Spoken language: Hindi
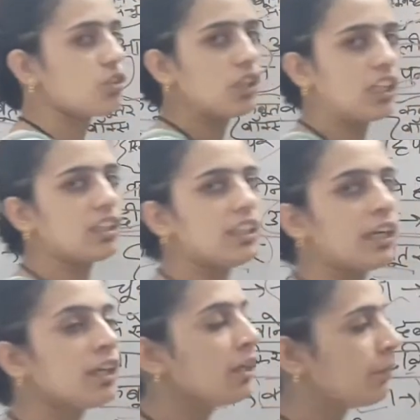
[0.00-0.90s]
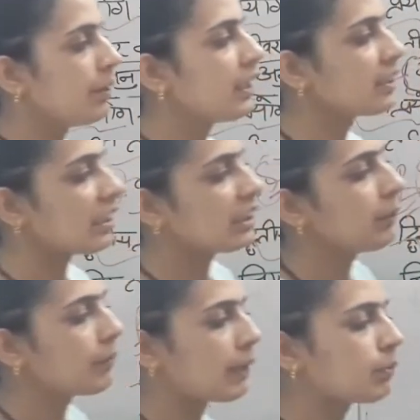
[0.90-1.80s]
जाती है मीनिंग जल्दी
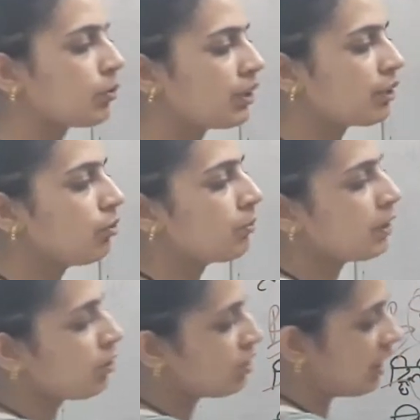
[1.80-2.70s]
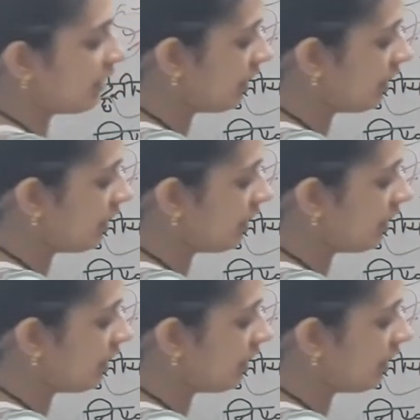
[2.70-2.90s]
प्राप्त होने की उम्मीद हो जाती